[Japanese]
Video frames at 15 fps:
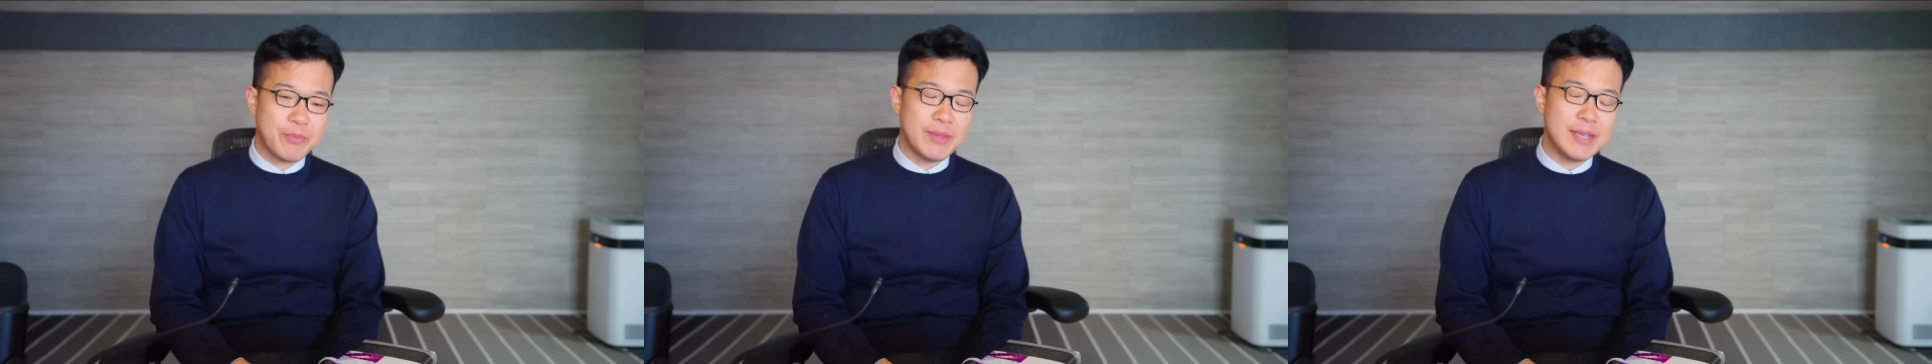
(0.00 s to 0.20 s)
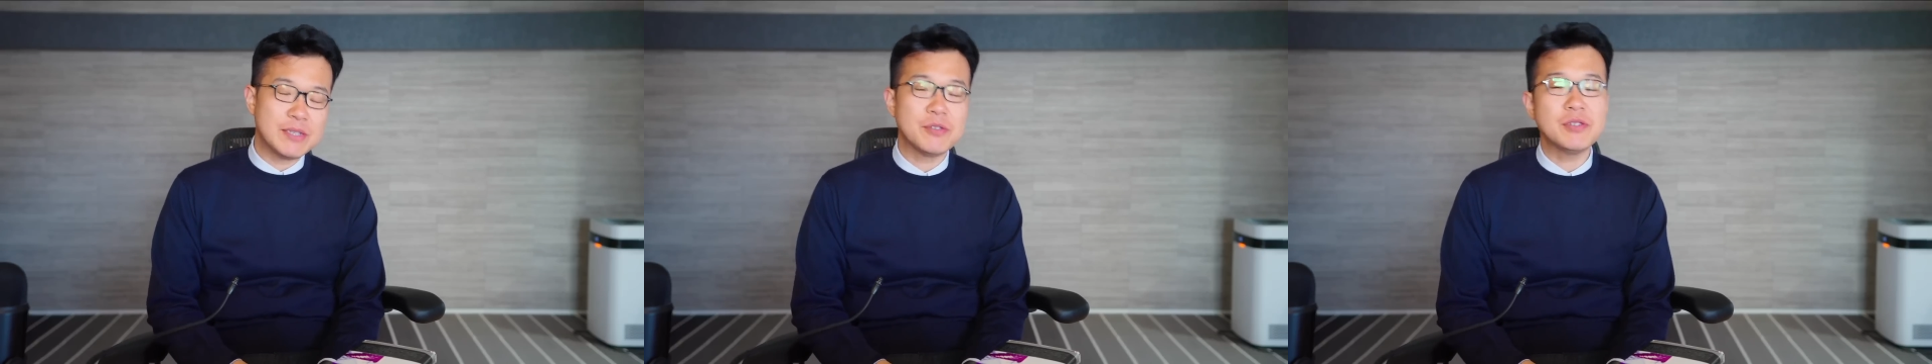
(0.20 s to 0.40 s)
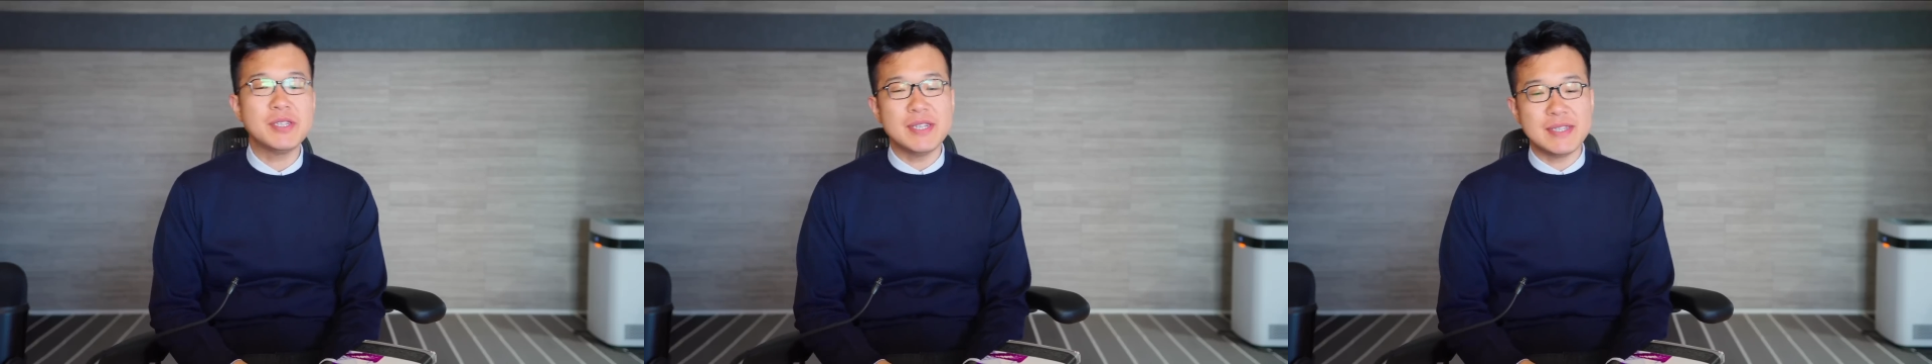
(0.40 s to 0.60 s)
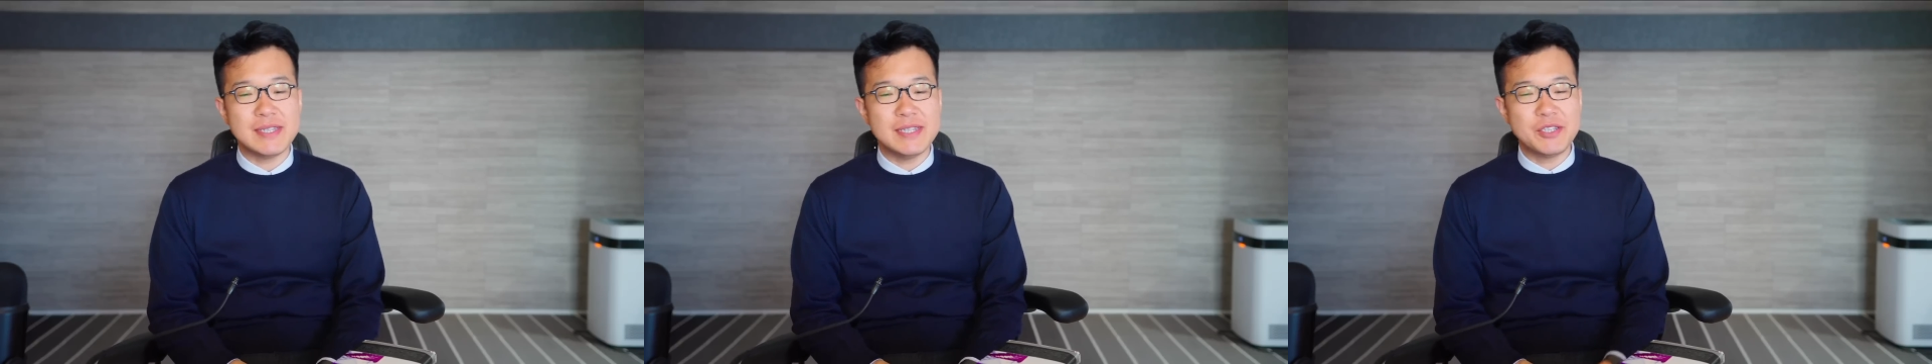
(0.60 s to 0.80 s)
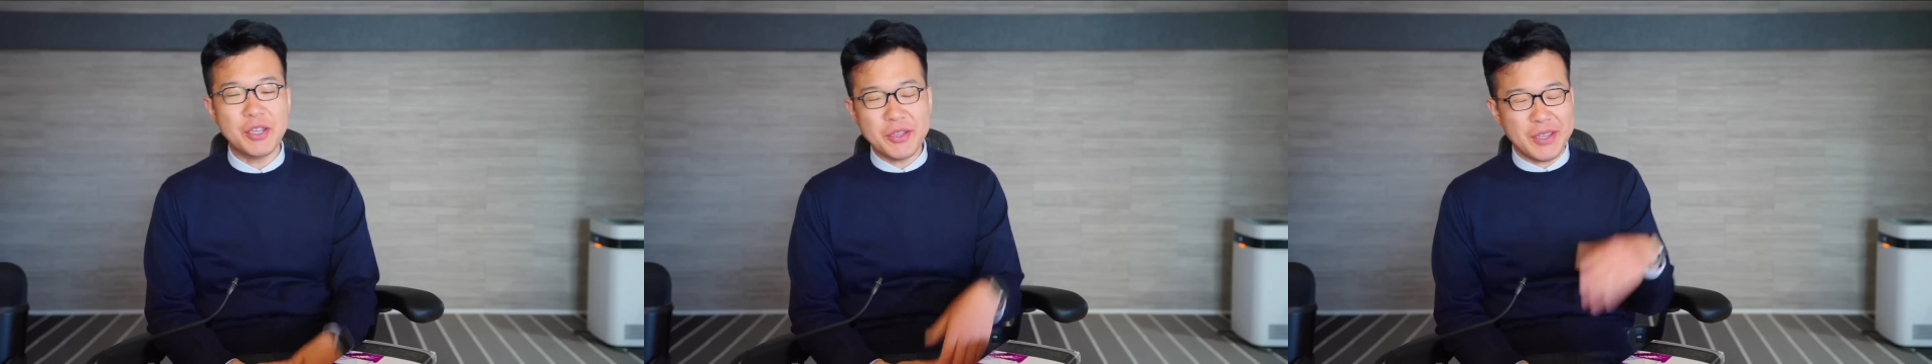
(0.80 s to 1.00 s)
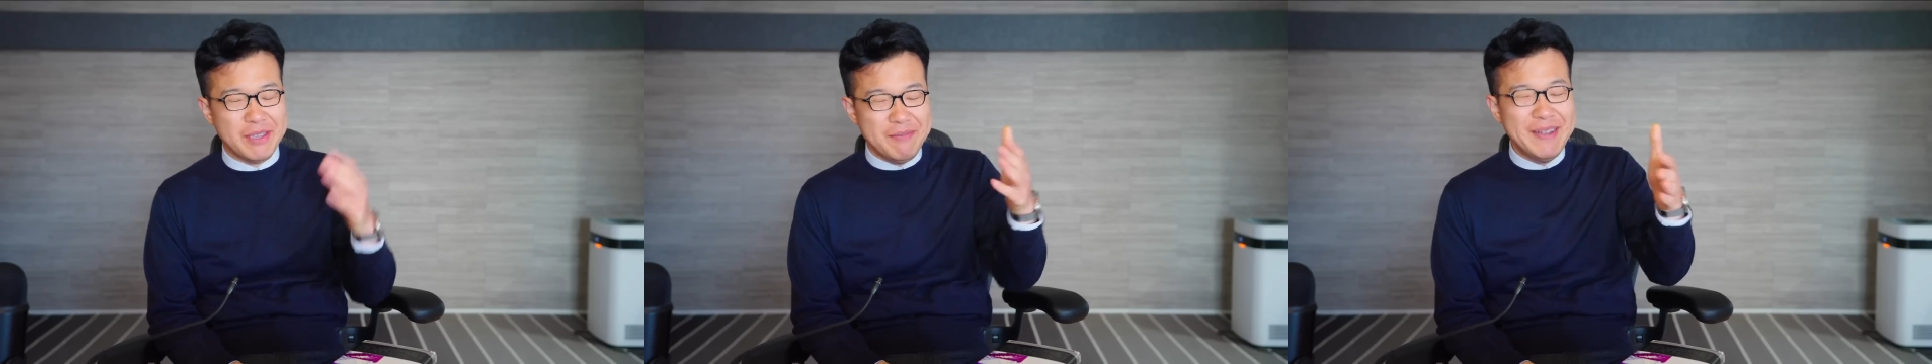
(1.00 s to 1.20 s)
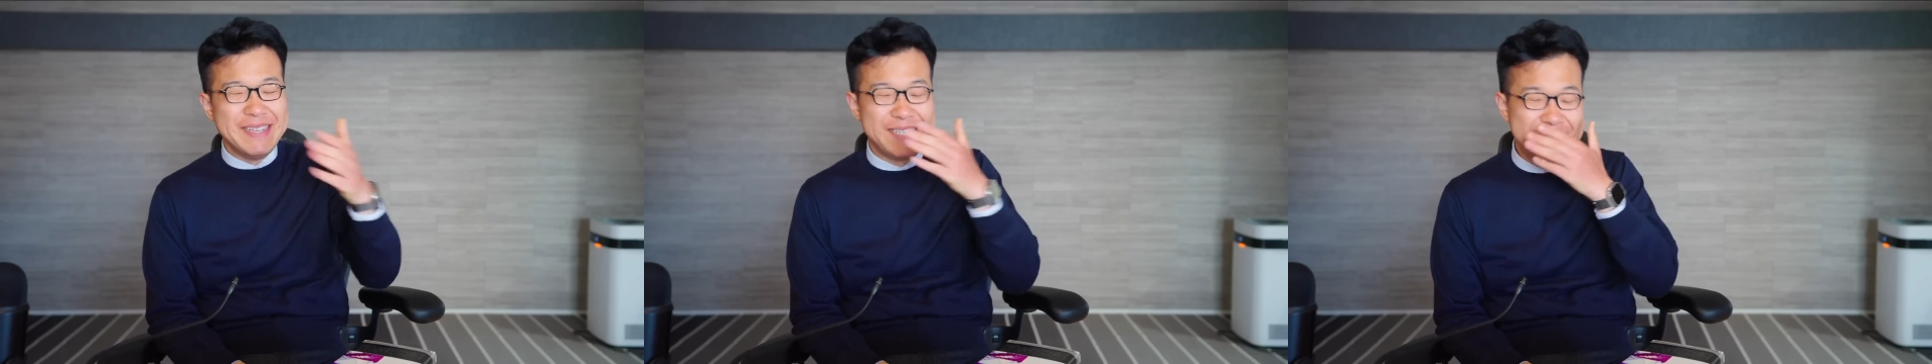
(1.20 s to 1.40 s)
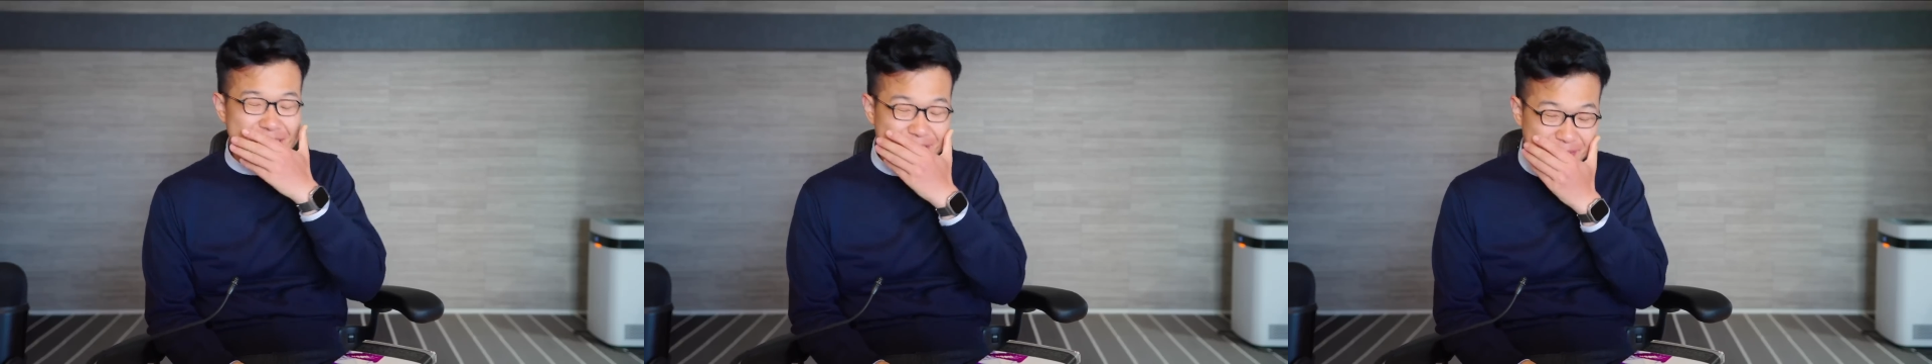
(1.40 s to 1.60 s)
で、そしてですね、ちょっと今
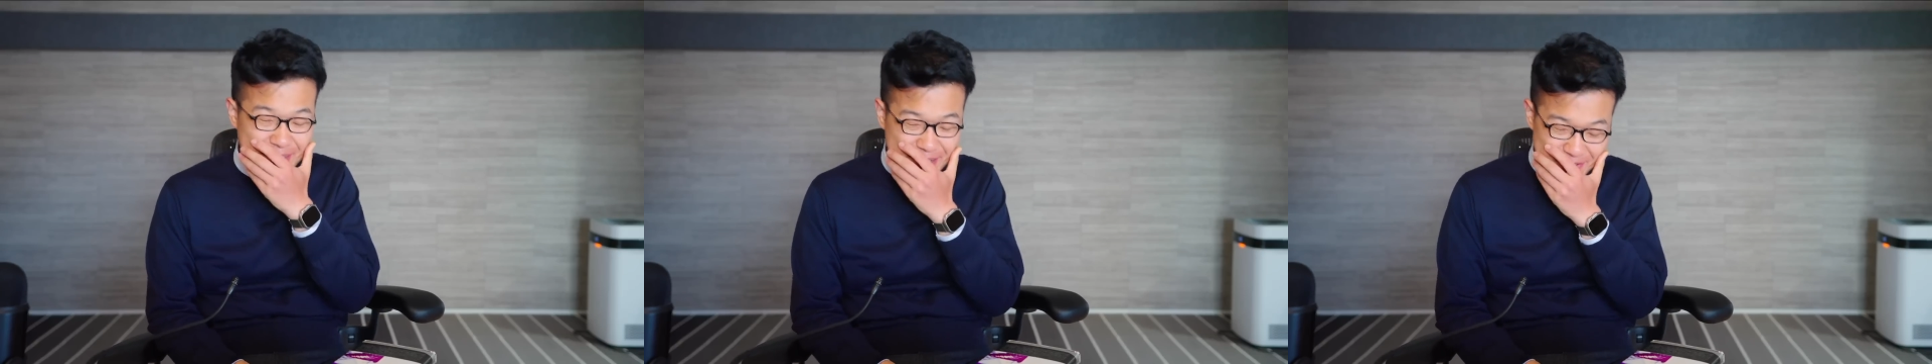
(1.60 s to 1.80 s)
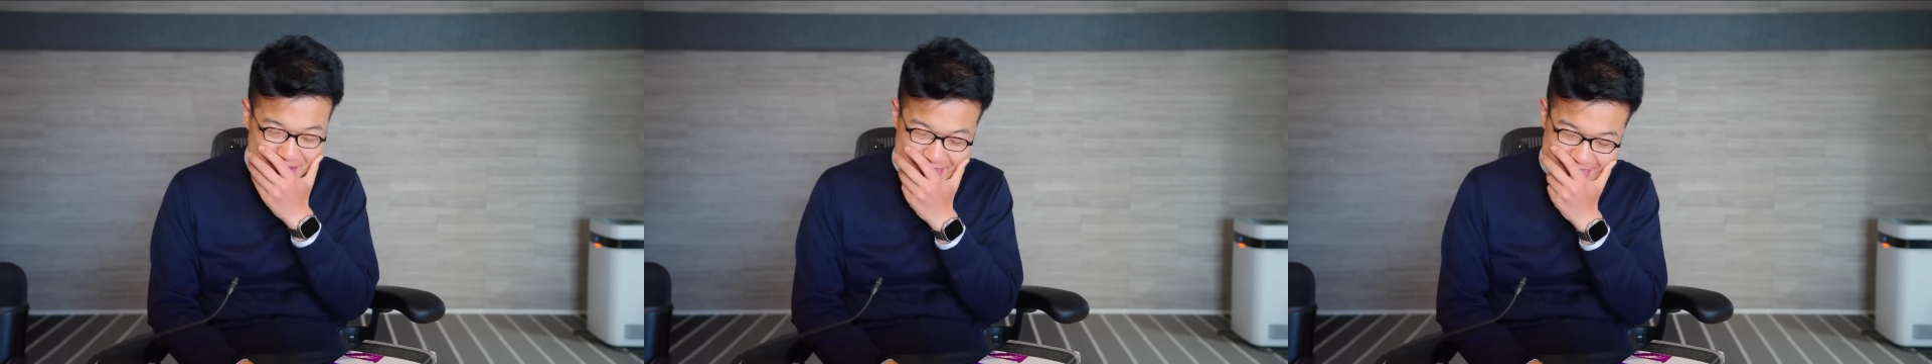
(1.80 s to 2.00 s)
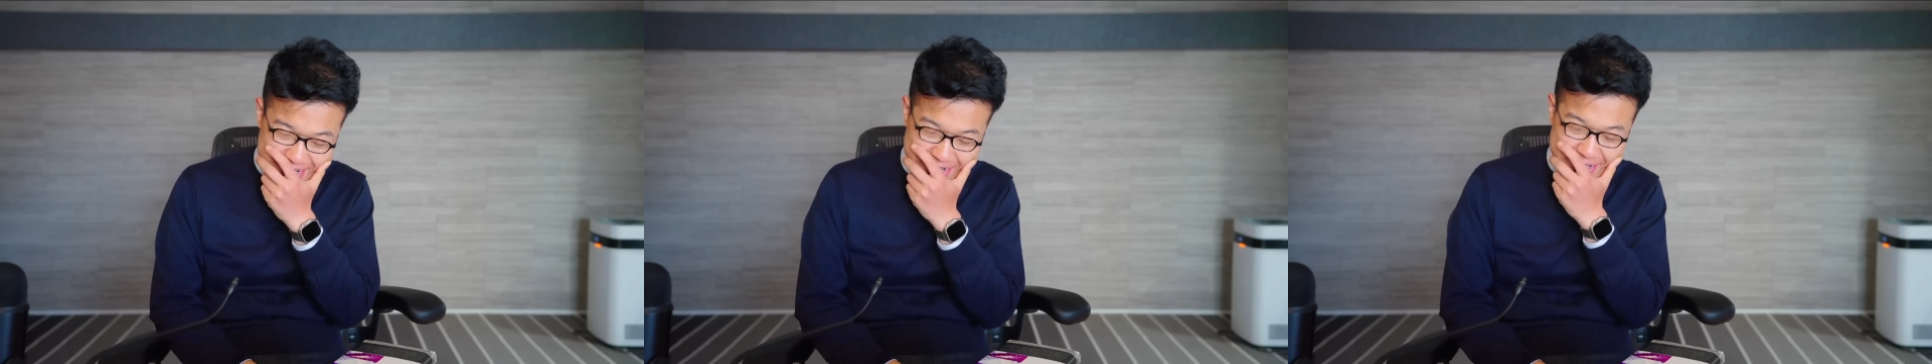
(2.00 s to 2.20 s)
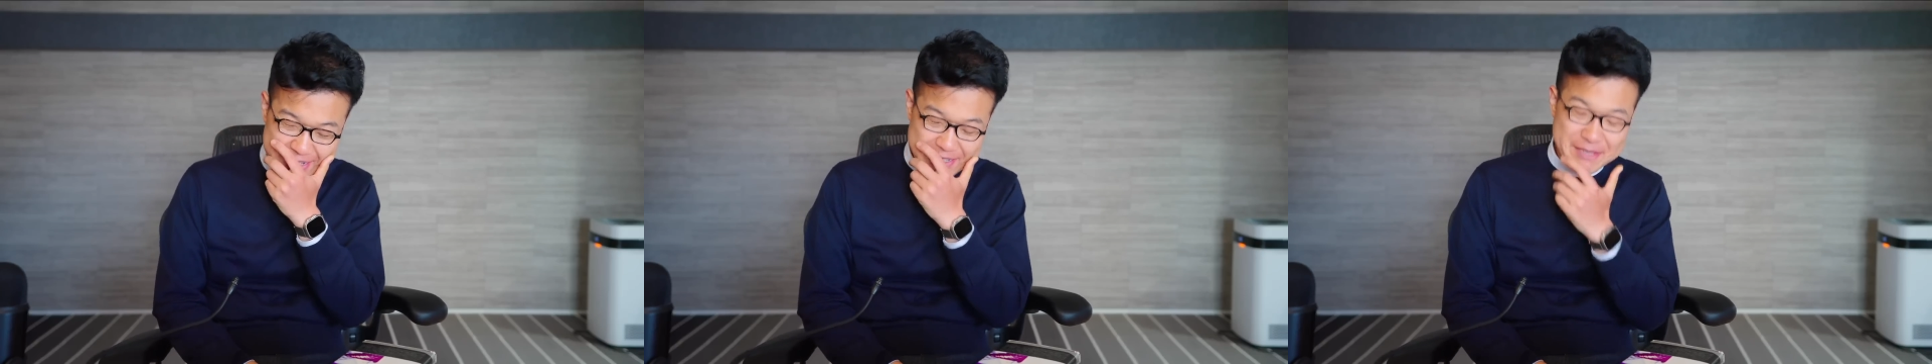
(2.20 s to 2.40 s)
調べ直したら、